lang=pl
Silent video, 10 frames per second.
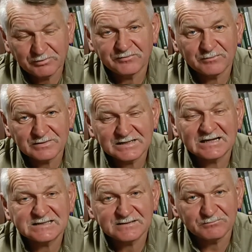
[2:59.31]
powiem
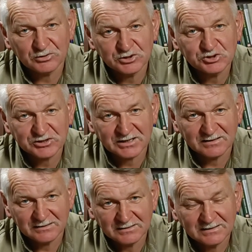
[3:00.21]
tak
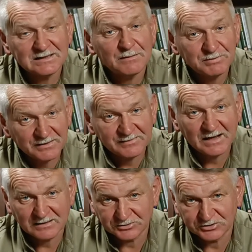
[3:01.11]
symbolicznie, na plan
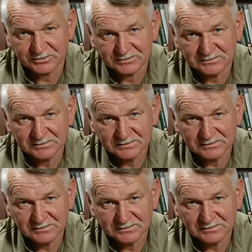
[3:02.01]
dalszy.